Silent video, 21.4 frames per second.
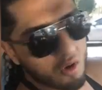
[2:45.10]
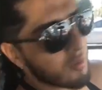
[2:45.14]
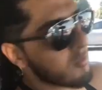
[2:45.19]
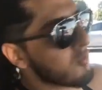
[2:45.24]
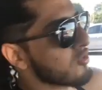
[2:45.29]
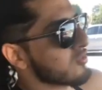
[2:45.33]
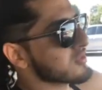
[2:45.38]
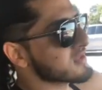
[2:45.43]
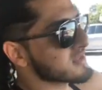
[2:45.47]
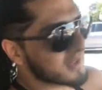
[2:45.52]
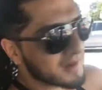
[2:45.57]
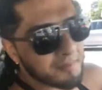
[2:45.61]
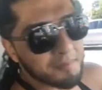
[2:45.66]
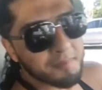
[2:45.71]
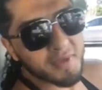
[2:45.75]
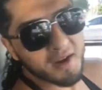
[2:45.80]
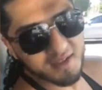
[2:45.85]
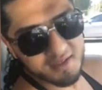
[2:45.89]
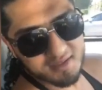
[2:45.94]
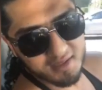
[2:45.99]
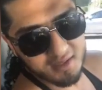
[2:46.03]
como nuestra
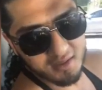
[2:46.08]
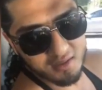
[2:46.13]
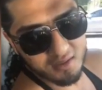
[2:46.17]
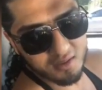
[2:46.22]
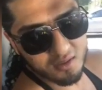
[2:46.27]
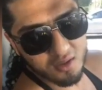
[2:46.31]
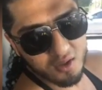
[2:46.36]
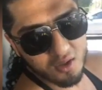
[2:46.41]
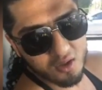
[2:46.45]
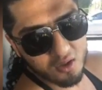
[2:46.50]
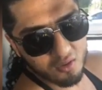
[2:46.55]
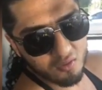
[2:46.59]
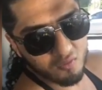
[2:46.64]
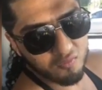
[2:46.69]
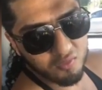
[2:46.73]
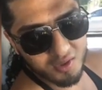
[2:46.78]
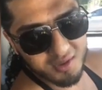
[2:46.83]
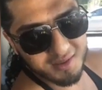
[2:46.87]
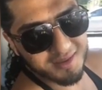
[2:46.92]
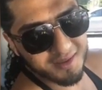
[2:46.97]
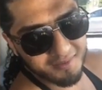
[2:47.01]
empresa. Un
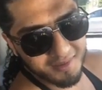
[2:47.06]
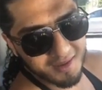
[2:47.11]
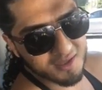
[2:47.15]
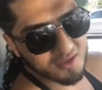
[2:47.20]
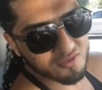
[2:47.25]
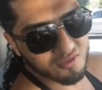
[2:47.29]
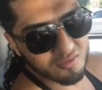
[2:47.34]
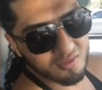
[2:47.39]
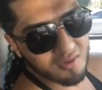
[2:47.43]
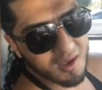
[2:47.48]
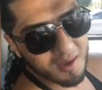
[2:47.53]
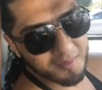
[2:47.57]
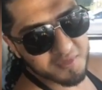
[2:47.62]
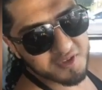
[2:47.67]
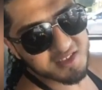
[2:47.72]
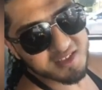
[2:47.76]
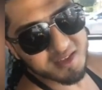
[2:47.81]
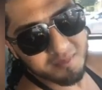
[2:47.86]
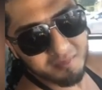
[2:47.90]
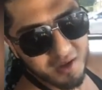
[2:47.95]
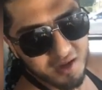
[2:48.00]
fuerte abrazo a
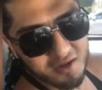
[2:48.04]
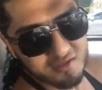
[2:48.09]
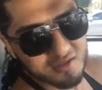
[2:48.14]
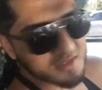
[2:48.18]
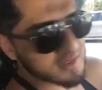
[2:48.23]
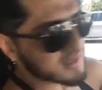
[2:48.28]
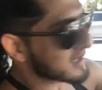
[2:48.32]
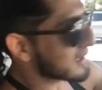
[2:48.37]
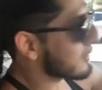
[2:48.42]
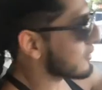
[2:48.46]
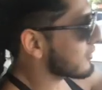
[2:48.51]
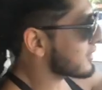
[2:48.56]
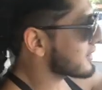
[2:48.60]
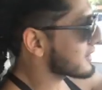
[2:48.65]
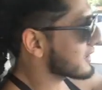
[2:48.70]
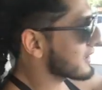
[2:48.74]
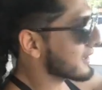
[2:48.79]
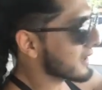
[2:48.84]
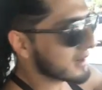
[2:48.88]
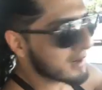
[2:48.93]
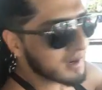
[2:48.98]
mis hermanos que están
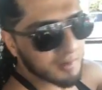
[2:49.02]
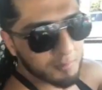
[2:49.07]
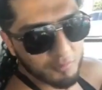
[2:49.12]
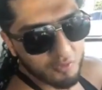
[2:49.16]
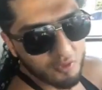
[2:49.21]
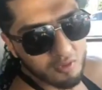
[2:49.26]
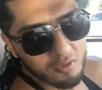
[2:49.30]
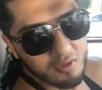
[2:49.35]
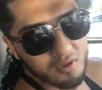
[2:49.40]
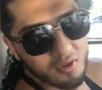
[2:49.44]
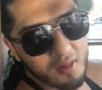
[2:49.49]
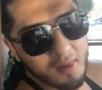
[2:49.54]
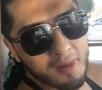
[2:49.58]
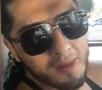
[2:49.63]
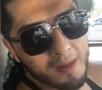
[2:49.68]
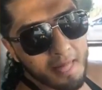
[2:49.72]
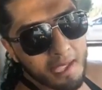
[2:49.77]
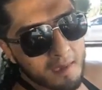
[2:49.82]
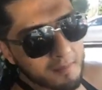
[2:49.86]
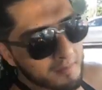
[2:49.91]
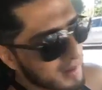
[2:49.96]
ahorita allá en Japón.
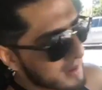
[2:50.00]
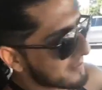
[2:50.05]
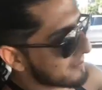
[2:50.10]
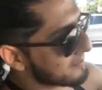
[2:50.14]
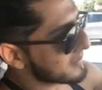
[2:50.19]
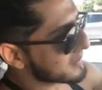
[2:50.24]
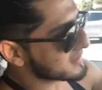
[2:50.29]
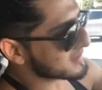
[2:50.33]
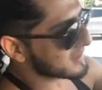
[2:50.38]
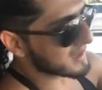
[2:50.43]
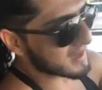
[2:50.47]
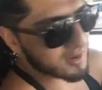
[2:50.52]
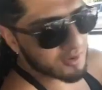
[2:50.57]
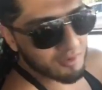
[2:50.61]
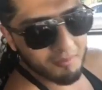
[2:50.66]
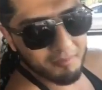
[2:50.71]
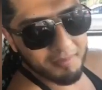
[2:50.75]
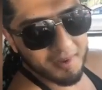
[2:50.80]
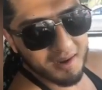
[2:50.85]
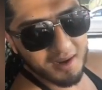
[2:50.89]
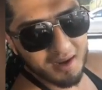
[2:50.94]
Van a empezar a
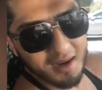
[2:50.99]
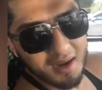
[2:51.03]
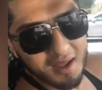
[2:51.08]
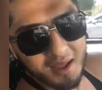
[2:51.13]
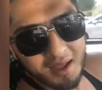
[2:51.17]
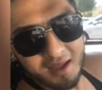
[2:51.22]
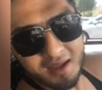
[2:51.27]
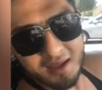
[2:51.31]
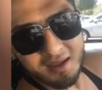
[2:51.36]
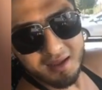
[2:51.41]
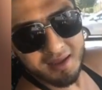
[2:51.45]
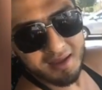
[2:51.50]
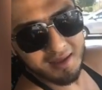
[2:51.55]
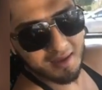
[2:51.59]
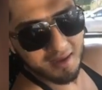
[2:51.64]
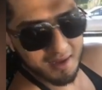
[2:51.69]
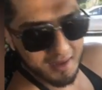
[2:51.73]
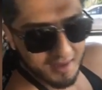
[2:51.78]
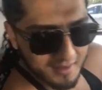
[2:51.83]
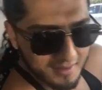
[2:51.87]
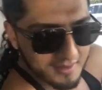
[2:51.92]
romperla
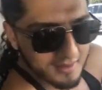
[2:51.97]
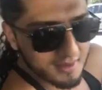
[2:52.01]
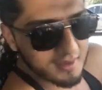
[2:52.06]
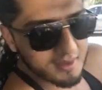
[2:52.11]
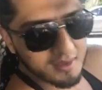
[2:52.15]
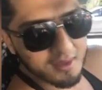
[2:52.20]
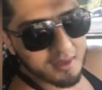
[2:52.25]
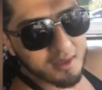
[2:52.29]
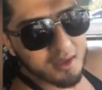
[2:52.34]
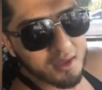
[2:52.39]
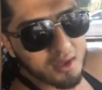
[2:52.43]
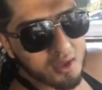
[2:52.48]
en grande.